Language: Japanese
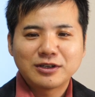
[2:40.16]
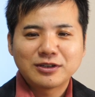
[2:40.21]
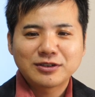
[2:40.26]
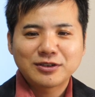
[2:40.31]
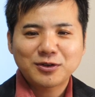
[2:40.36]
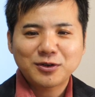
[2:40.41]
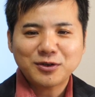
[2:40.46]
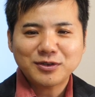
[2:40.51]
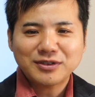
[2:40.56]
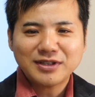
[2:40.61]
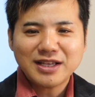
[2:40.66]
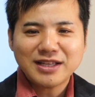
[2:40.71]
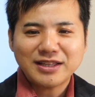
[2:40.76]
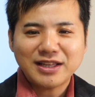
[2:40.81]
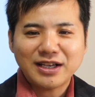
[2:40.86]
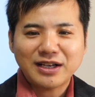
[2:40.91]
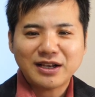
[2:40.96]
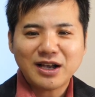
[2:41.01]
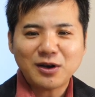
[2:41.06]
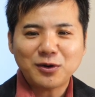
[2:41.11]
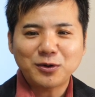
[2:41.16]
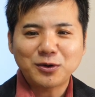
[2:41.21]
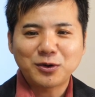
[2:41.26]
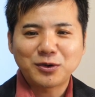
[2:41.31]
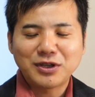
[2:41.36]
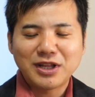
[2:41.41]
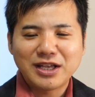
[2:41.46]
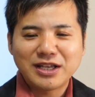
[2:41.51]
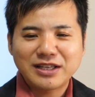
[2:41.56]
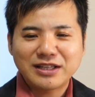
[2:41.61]
そのせいで過去
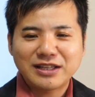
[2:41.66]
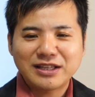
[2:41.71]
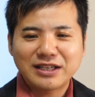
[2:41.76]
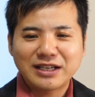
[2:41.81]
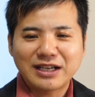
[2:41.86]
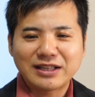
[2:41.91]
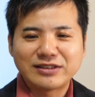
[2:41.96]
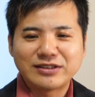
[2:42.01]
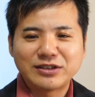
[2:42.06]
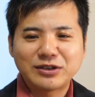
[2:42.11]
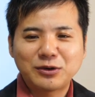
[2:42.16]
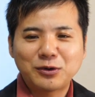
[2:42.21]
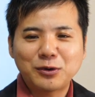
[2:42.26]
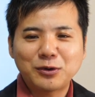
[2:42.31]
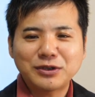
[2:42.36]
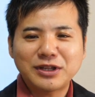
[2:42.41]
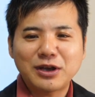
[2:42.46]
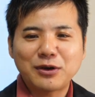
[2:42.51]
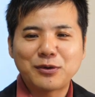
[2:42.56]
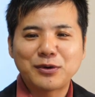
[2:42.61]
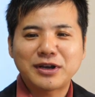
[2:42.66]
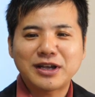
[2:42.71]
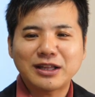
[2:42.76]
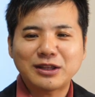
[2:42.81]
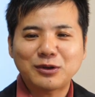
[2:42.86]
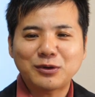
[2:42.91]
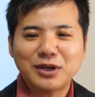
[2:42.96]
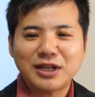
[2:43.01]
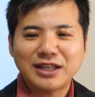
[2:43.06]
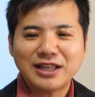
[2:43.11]
の年金が時効で受
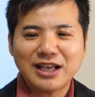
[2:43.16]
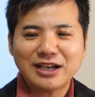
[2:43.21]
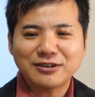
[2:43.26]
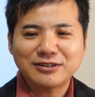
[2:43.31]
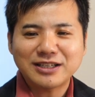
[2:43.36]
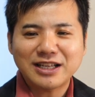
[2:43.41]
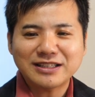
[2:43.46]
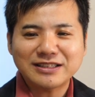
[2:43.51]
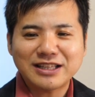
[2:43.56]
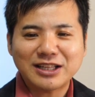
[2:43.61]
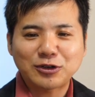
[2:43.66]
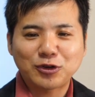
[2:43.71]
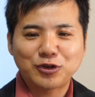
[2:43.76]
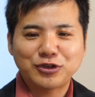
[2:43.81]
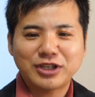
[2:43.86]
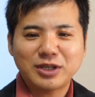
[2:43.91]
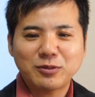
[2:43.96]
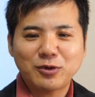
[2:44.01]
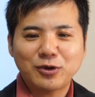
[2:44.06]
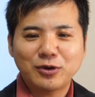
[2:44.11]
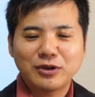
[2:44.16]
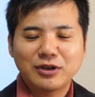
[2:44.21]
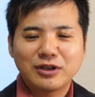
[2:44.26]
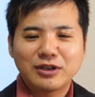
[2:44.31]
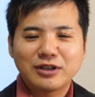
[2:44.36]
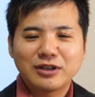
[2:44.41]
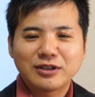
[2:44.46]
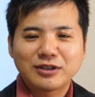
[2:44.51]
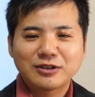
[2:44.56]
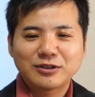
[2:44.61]
け取れなくなったとしても
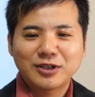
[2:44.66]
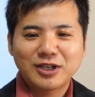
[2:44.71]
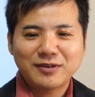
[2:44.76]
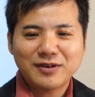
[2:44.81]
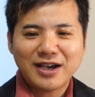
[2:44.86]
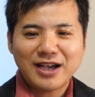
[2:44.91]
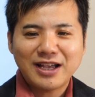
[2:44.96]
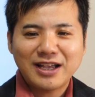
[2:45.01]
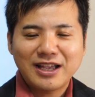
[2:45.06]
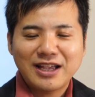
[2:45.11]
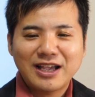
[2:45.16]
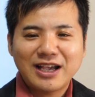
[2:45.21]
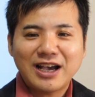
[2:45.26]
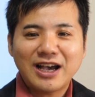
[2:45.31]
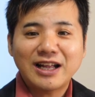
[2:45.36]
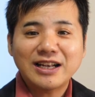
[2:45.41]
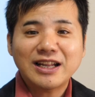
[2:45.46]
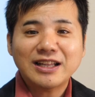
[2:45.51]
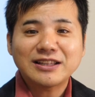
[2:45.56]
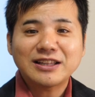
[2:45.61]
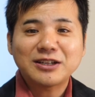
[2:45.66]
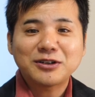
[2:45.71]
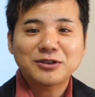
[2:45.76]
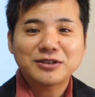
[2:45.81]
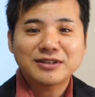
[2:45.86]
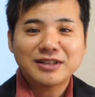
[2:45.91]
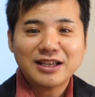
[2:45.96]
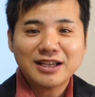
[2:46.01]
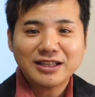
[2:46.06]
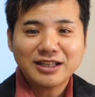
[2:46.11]
それはあなた
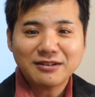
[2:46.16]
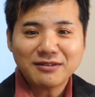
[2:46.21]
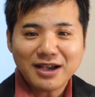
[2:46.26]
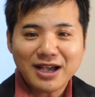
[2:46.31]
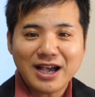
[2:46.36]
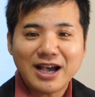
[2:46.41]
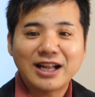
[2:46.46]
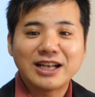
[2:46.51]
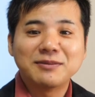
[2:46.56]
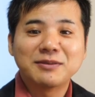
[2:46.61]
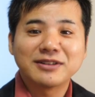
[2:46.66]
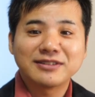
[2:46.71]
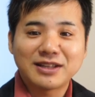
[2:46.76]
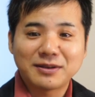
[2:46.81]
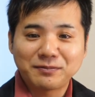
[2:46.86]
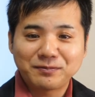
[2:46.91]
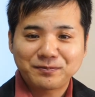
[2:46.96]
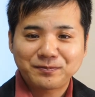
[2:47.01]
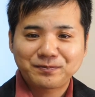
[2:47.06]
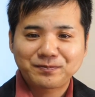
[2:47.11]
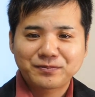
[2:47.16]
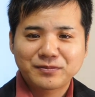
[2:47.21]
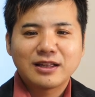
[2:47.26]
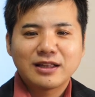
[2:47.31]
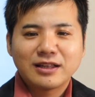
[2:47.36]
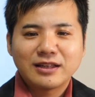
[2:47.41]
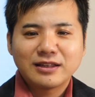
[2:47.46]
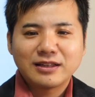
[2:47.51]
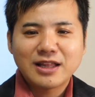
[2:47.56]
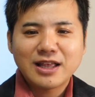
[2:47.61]
のせいではありません
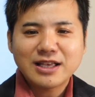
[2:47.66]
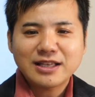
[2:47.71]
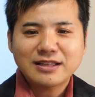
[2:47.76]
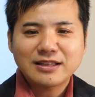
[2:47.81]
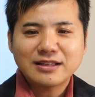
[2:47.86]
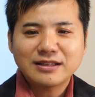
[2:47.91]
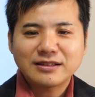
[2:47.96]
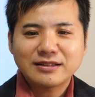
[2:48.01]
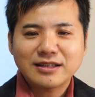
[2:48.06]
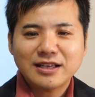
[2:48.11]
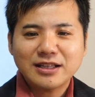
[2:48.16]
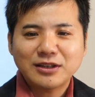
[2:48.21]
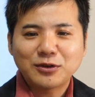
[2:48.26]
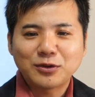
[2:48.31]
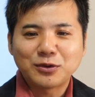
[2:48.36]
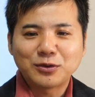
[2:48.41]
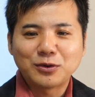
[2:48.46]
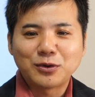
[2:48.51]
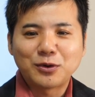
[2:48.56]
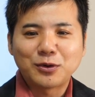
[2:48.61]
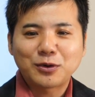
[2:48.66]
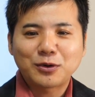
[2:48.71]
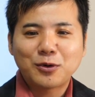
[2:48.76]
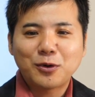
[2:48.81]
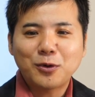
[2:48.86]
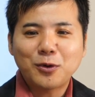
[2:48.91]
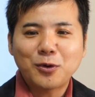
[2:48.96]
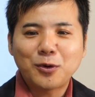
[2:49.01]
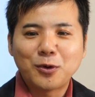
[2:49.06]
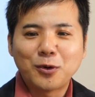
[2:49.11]
年金制度の
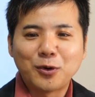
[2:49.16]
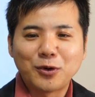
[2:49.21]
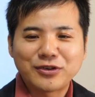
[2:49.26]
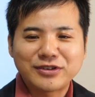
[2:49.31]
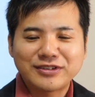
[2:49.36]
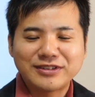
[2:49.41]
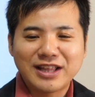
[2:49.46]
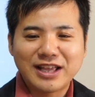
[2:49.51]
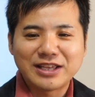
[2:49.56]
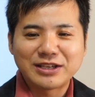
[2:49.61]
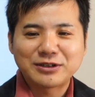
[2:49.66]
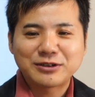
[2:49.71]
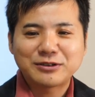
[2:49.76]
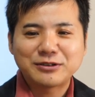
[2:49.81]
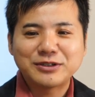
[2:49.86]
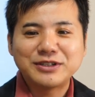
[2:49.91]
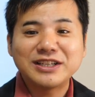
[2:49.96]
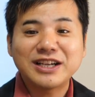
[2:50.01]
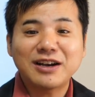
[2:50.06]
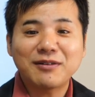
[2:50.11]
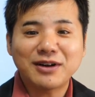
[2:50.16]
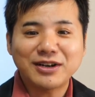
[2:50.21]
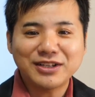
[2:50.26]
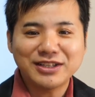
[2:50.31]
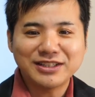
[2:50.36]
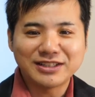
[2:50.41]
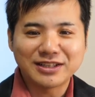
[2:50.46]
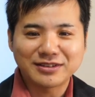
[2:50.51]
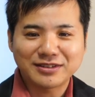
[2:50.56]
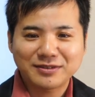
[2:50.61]
広報をしない国が
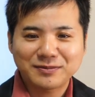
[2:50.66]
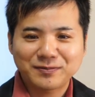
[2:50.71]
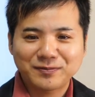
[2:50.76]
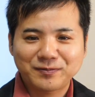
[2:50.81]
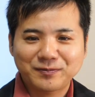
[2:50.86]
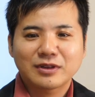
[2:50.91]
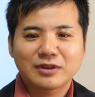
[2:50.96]
悪いんです